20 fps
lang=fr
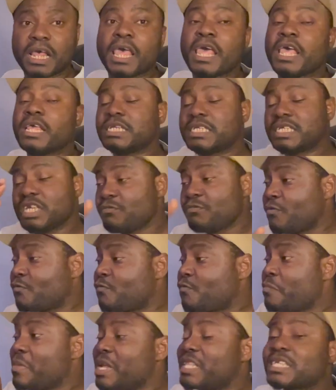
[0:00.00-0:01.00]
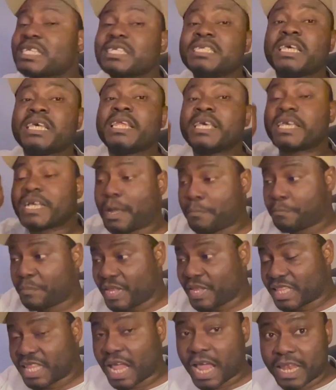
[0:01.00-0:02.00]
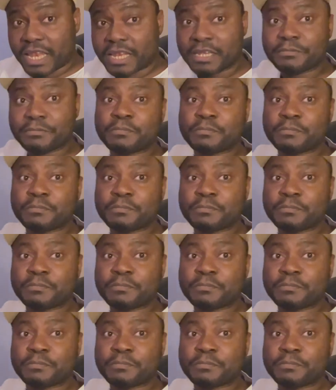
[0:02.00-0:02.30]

Et si vous vous maîtrisez les capital,